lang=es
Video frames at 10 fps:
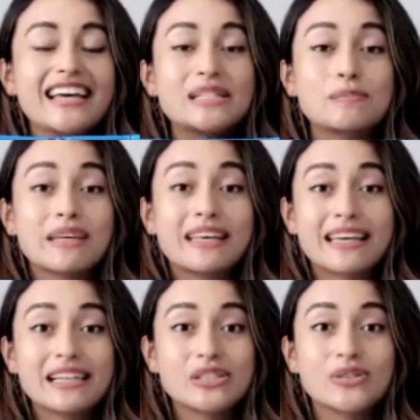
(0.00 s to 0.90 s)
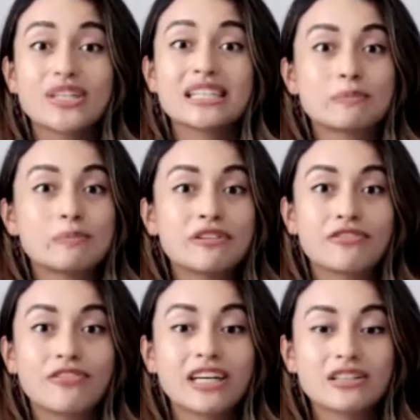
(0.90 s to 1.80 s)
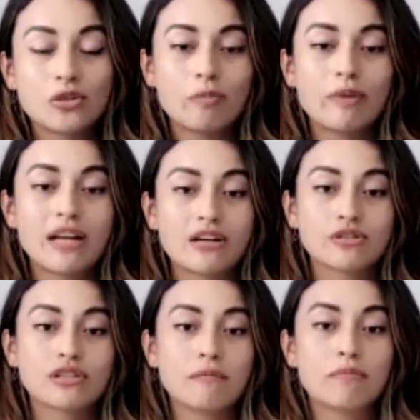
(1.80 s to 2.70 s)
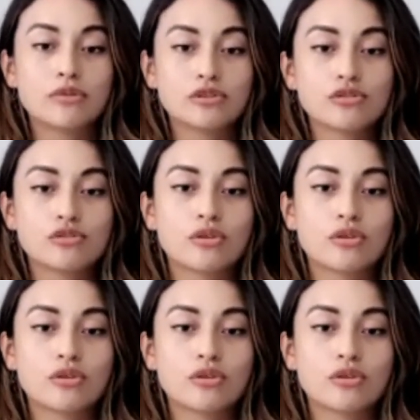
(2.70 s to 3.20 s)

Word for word: es pequeño y es perfecto para los apoyos